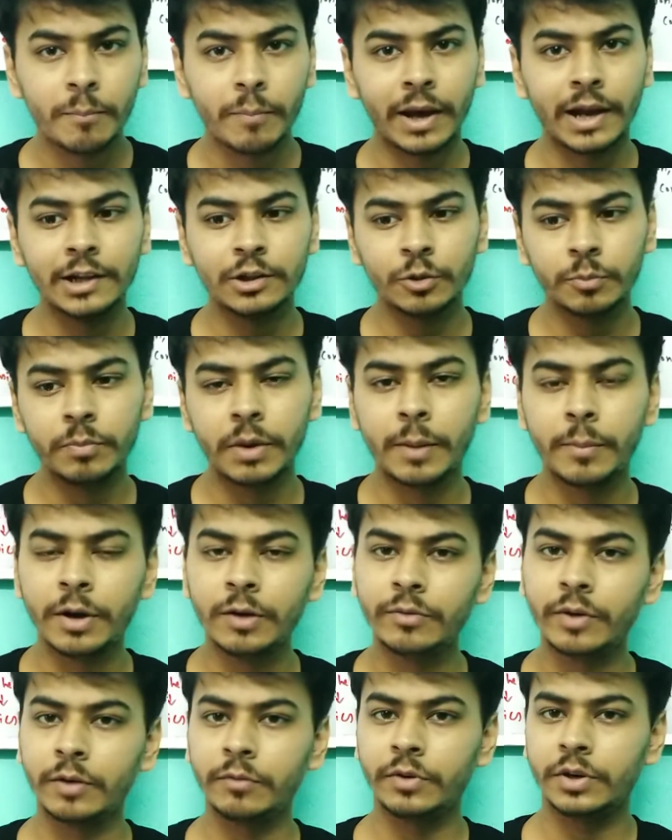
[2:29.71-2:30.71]
पहले तो
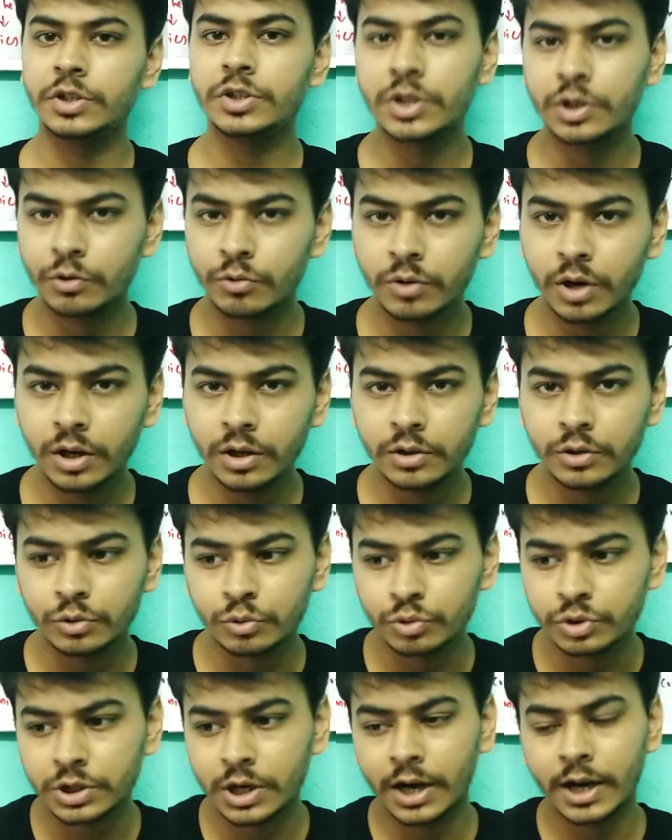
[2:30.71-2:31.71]
पेमेंट वेरिफिकेशन होगा
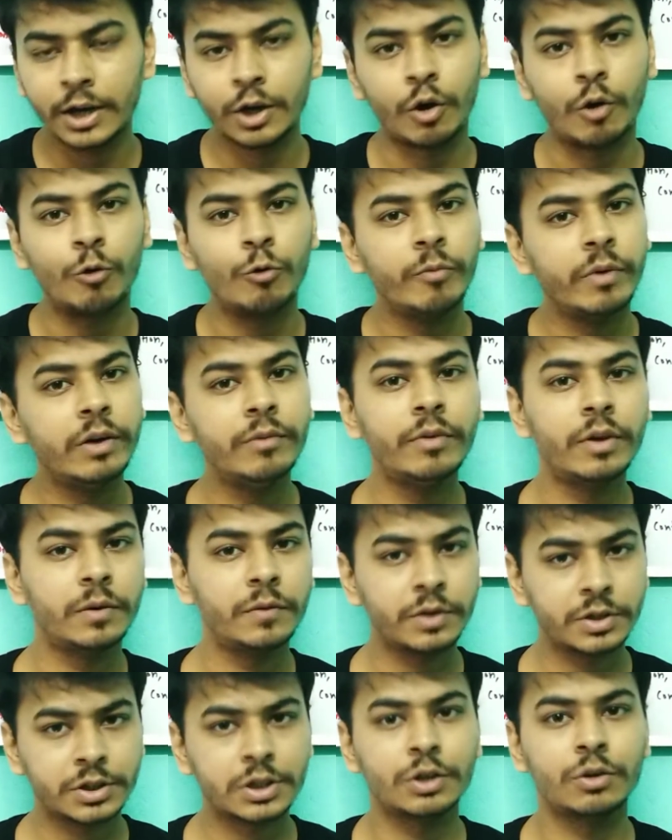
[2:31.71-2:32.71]
दूसरा है डॉक्यूमेंट
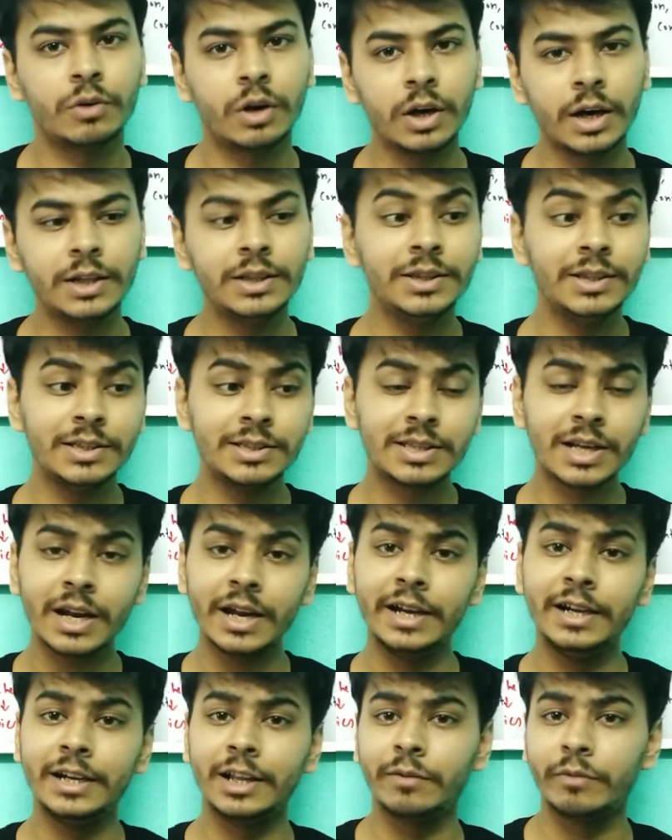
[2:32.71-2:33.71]
वेरिफिकेशन होगा एंड तीसरा
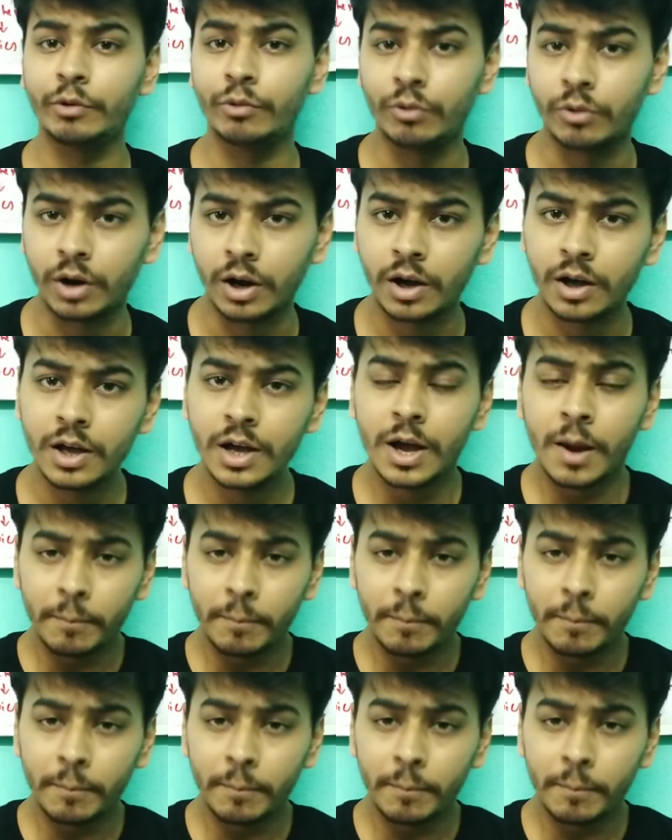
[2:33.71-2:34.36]
इंटरव्यू होगा